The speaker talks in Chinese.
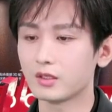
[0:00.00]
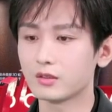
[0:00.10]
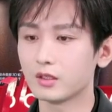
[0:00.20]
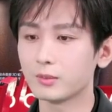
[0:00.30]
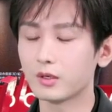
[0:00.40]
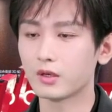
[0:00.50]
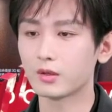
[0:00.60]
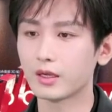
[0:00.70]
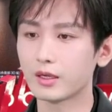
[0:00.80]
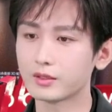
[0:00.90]
那么
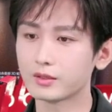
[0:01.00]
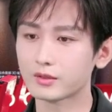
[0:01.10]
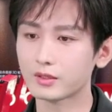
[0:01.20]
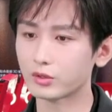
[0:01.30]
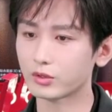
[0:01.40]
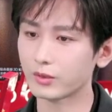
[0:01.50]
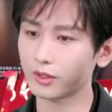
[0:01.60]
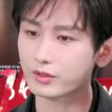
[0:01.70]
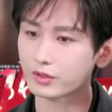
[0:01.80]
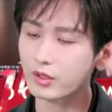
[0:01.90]
后来大学
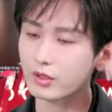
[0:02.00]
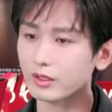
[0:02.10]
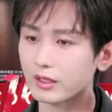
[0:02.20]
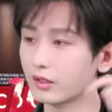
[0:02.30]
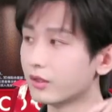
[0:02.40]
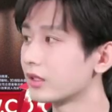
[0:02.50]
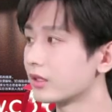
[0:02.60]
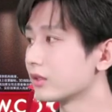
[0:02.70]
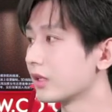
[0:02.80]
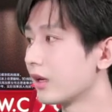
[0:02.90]
完了之后，来到了
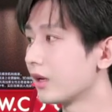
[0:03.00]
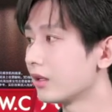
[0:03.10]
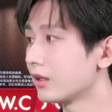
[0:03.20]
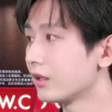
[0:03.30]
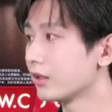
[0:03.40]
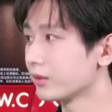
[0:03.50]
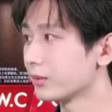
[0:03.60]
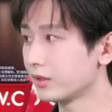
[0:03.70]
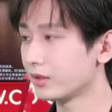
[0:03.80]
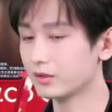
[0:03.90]
长沙，嗯，
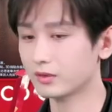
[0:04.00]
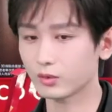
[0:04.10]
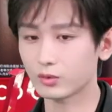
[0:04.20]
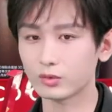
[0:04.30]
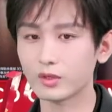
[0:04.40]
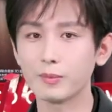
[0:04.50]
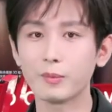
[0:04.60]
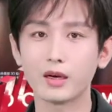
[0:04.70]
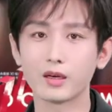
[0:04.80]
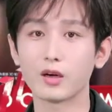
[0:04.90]
因为湖南
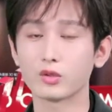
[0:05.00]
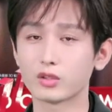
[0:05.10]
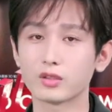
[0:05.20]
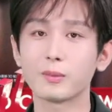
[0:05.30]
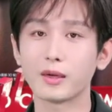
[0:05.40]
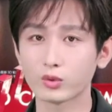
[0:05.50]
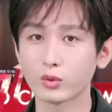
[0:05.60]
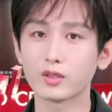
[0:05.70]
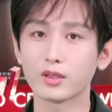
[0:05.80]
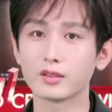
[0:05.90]
嘛，好吃的蛮
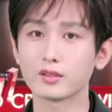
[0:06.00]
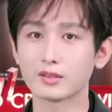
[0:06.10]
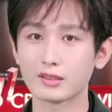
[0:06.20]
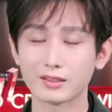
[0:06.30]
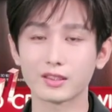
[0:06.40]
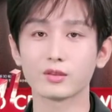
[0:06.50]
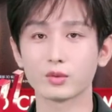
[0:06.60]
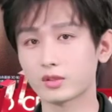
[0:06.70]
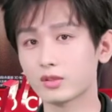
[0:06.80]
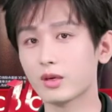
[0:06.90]
多的，嗯，大家也
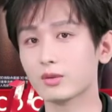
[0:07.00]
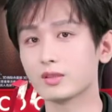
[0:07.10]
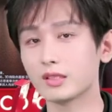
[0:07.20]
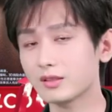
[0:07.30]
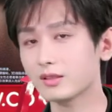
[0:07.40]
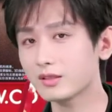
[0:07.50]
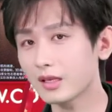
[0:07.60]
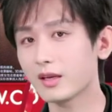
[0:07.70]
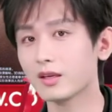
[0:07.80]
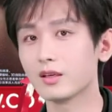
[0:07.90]
都知道湘西
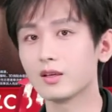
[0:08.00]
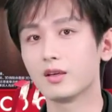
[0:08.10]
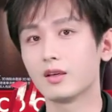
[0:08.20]
菜，嗯，